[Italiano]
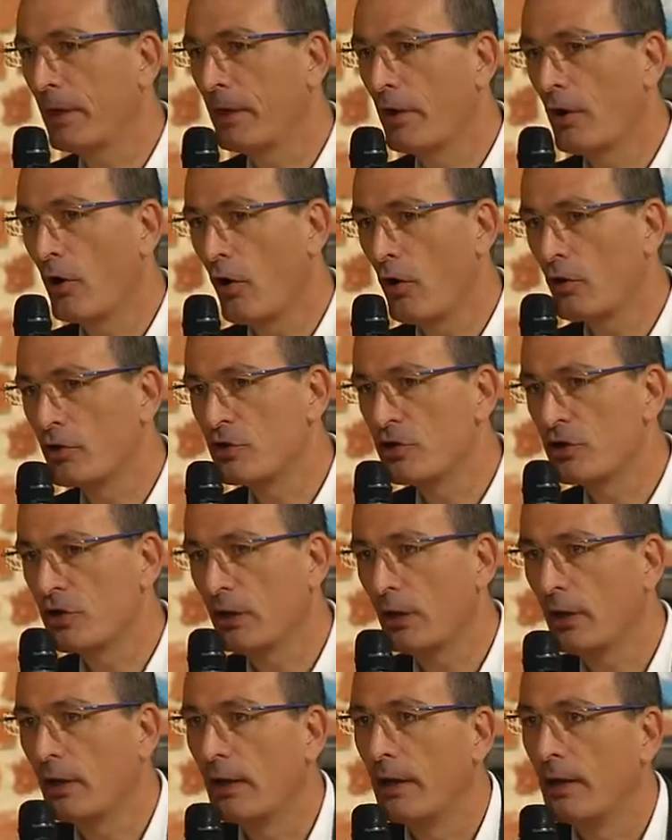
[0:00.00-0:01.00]
che
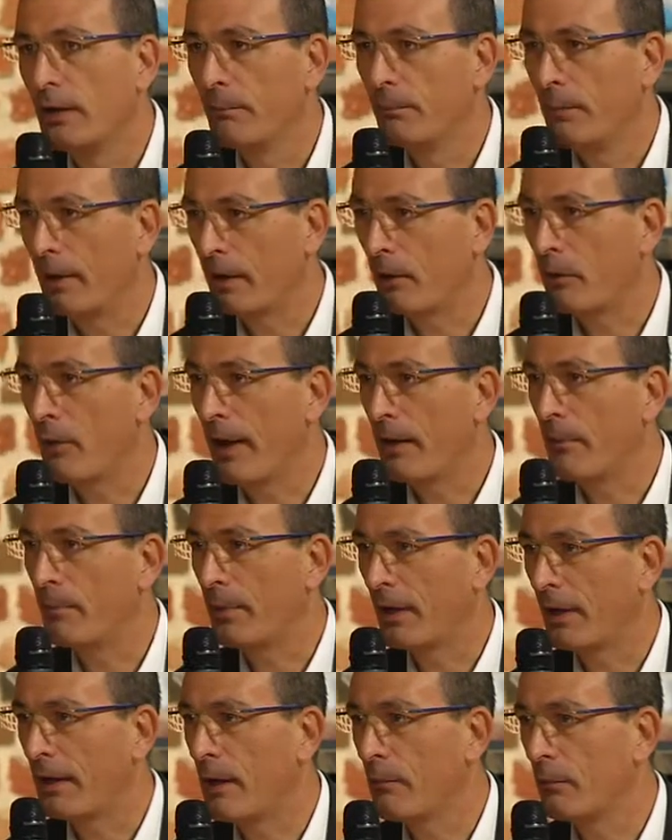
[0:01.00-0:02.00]
oggi, perché
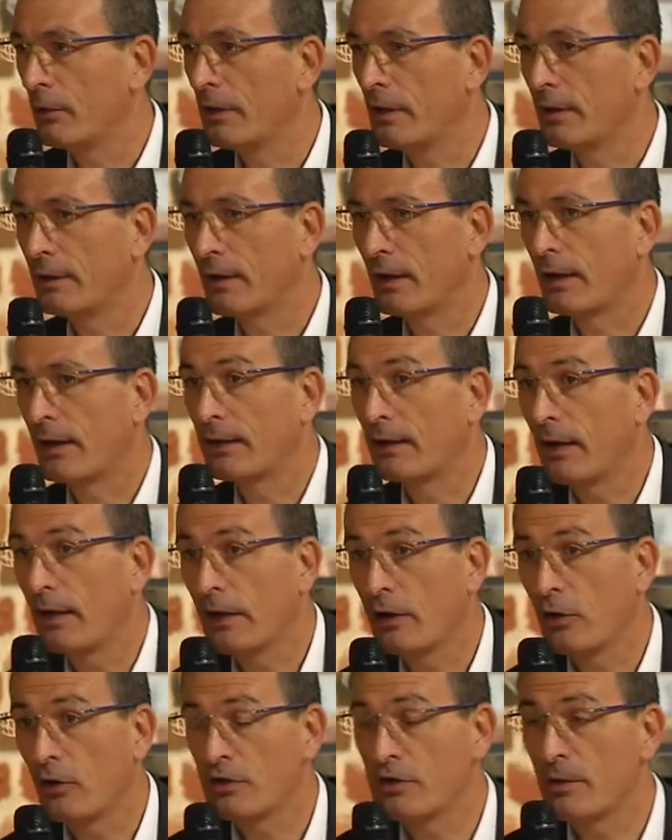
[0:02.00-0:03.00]
parliamo di Internet
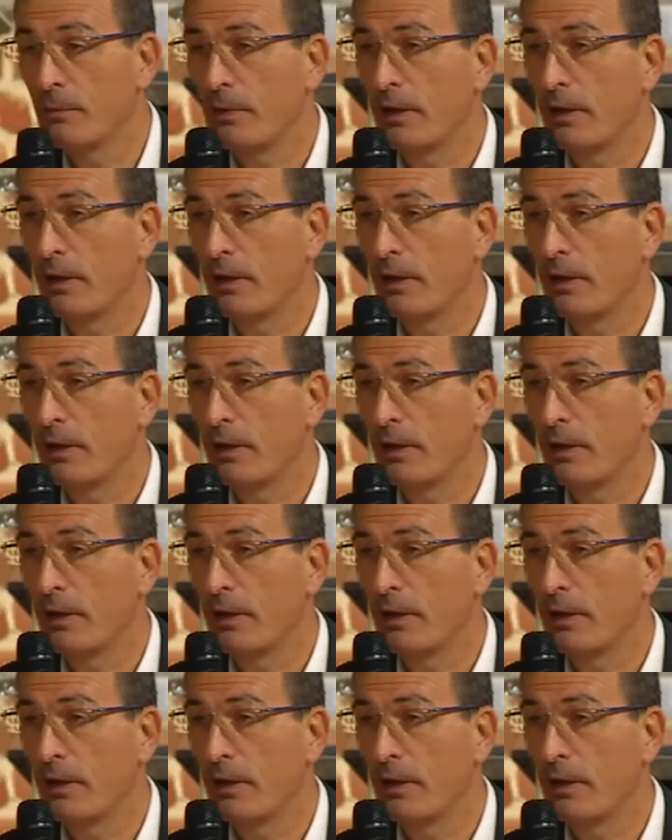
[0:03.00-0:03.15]
delle cose,